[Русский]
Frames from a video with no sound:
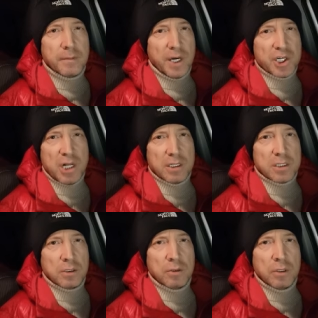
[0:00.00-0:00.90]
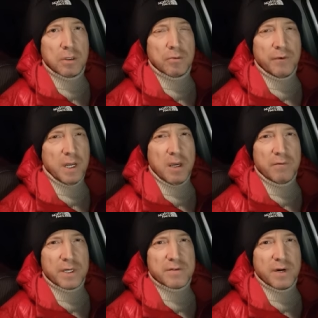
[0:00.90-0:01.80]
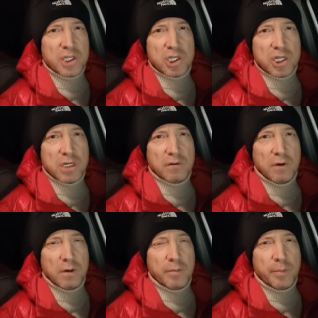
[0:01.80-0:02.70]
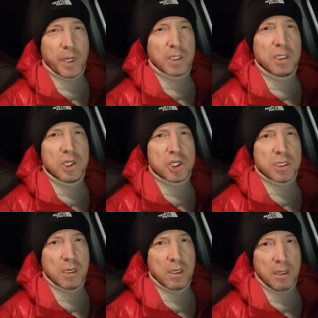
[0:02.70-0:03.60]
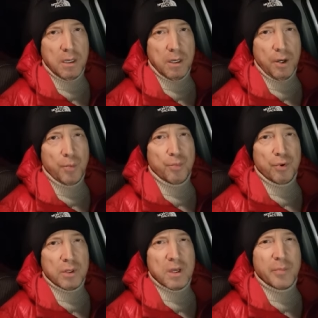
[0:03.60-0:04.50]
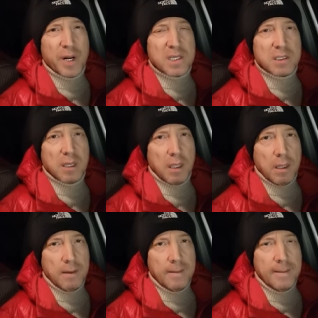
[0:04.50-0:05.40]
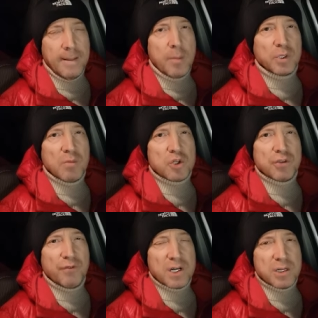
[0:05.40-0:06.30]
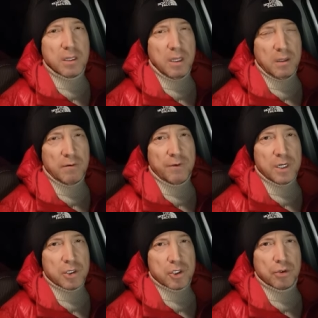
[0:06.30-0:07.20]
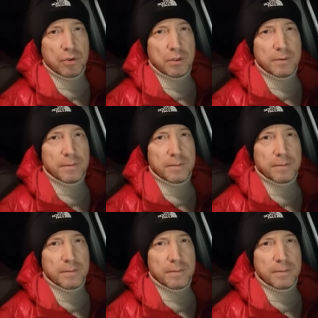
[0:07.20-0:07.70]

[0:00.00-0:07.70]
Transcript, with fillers: пожалуйста, но, уверяю вас, ваша жертва практически будет напрасной, потому что ваши дети вырастут